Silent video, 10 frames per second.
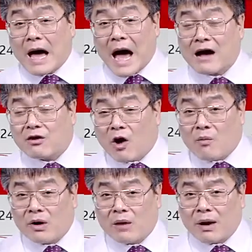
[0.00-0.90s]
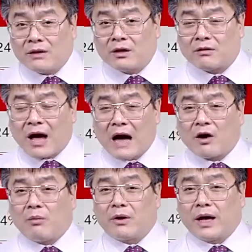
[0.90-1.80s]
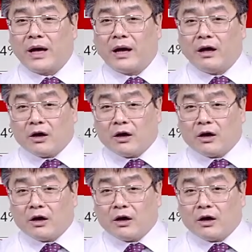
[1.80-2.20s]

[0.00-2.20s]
한꺼번에 봐야 되는 거야. 한꺼번에.